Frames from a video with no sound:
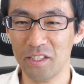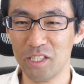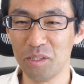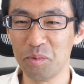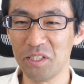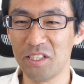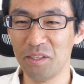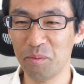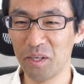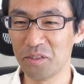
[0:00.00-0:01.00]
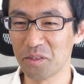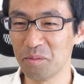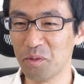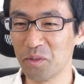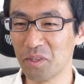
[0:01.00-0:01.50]
GBC 倍速
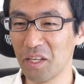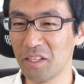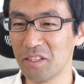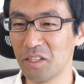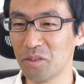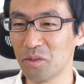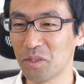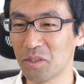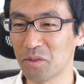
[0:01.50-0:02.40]
モードで正常動作す